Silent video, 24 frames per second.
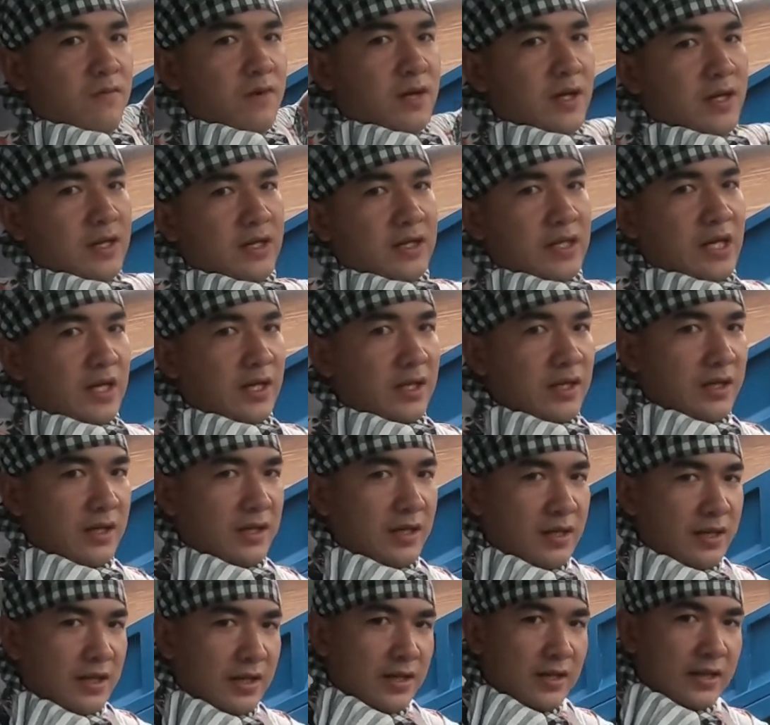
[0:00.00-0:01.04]
à, vận
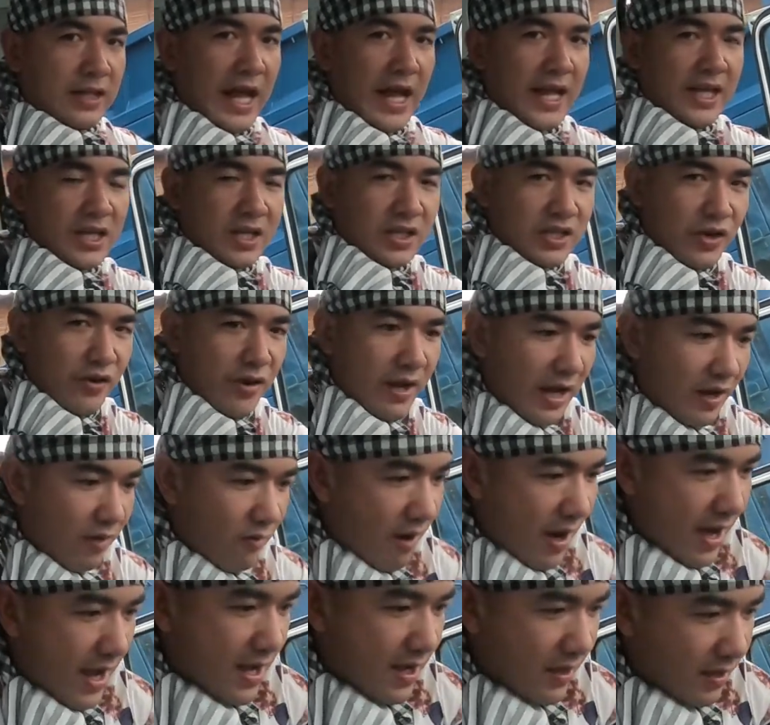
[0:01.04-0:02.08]
tải vận chuyển hàng
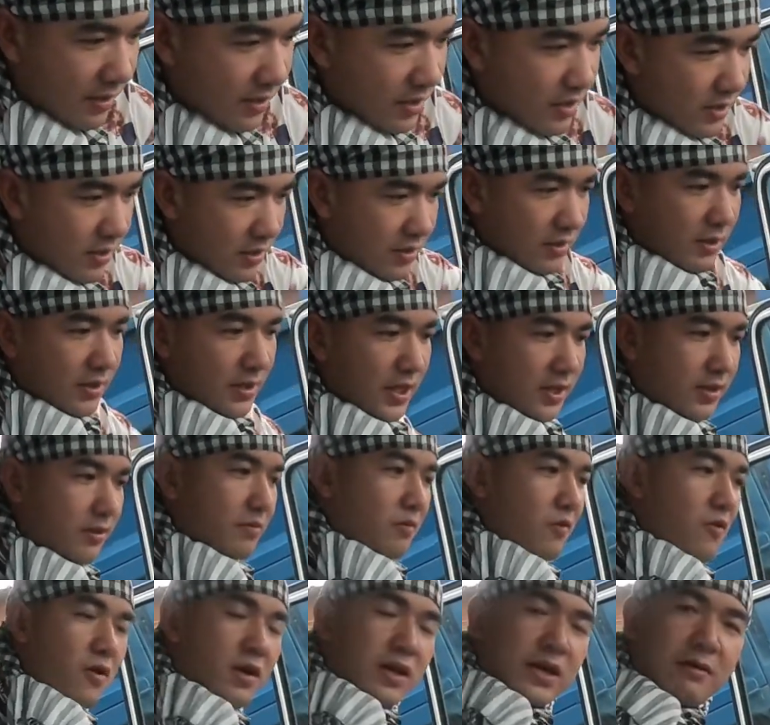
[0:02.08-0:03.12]
hóa thích
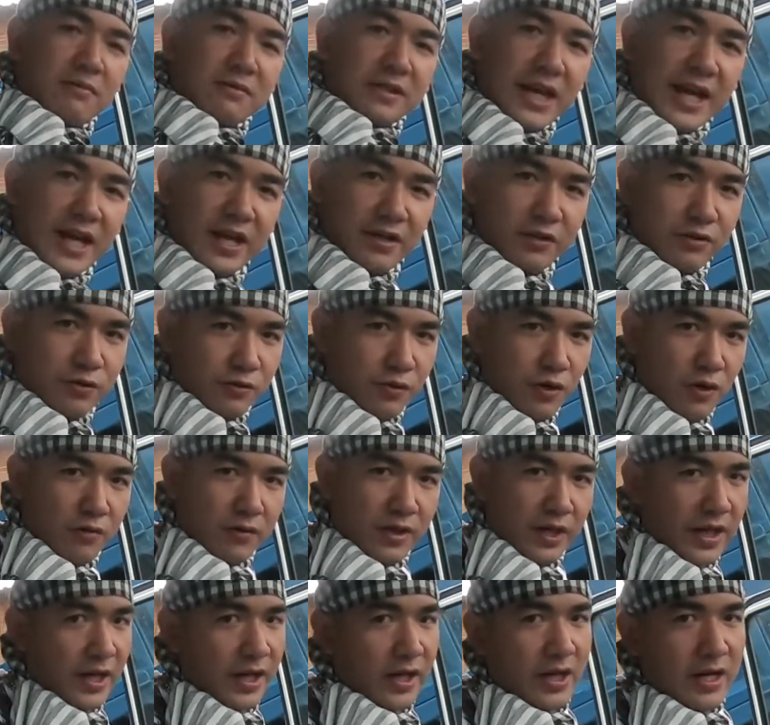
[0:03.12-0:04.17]
mua dòng xe suzuki
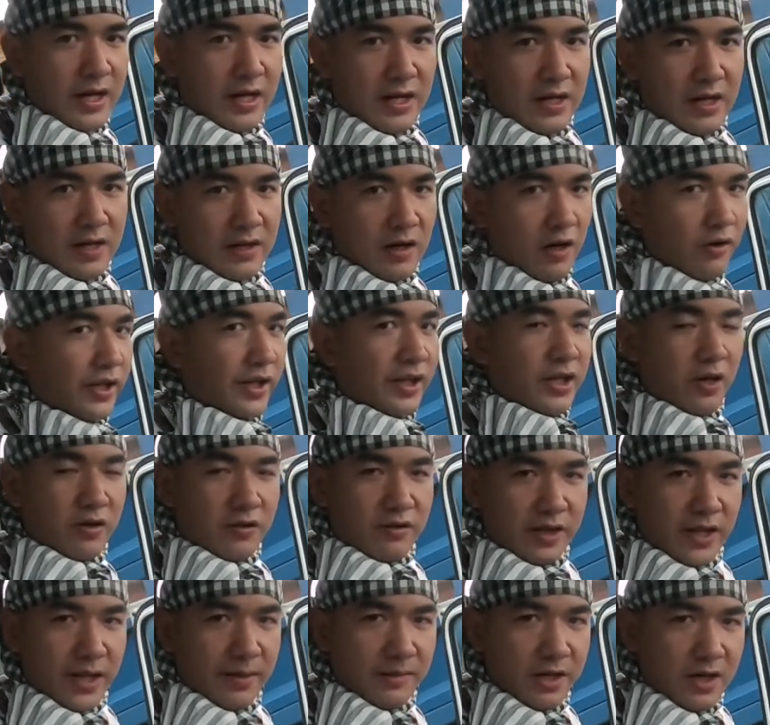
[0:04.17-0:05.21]
thì à, gọi điện thoại
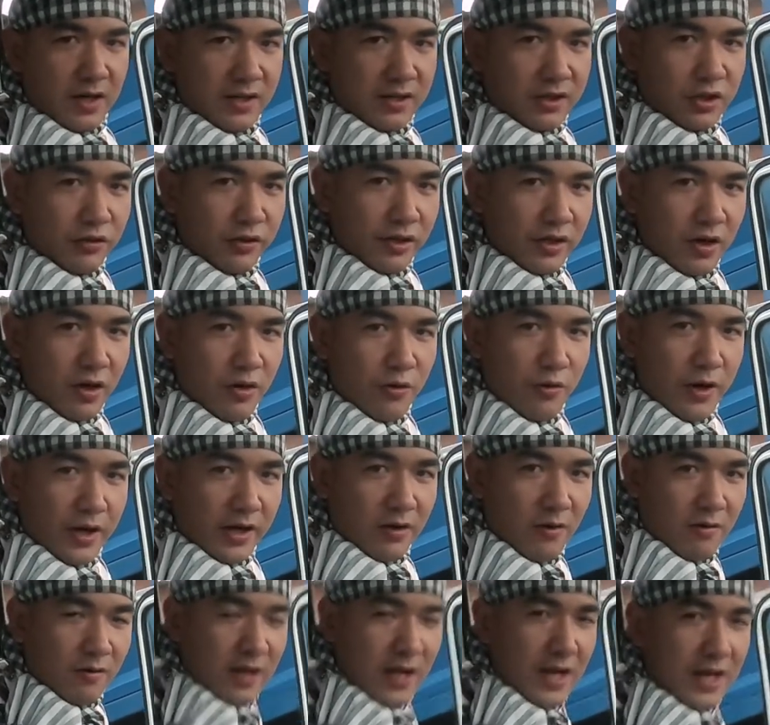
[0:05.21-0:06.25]
cho niệm thôi số điện thoại quen
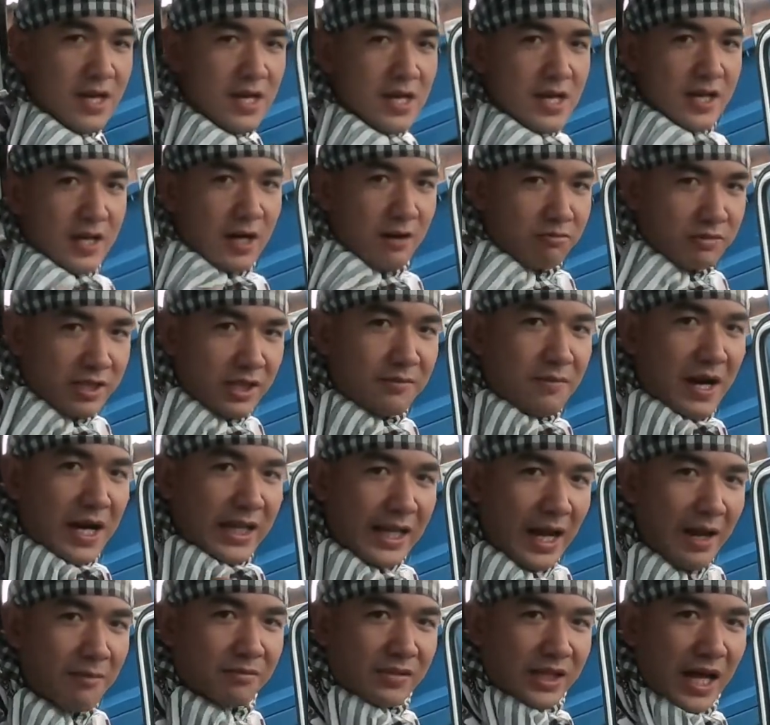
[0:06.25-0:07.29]
thuộc là
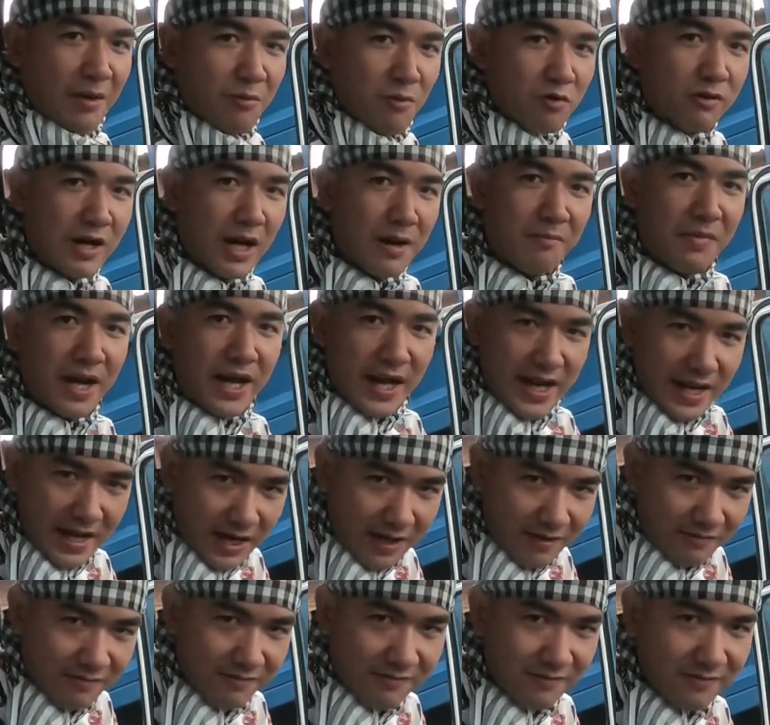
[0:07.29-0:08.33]
0938 845 720